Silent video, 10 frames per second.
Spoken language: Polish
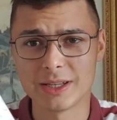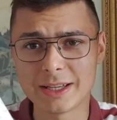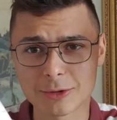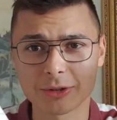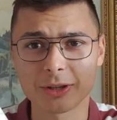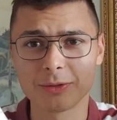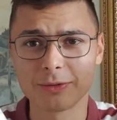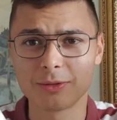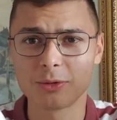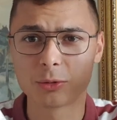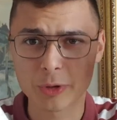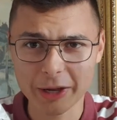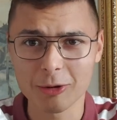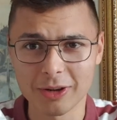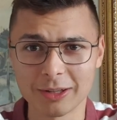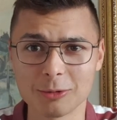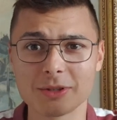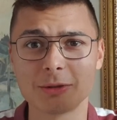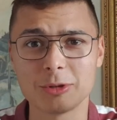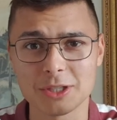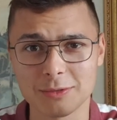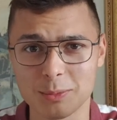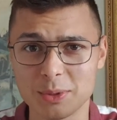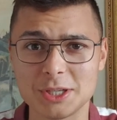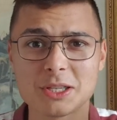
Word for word: link do tego drugiego kanału znajduje się w opisie.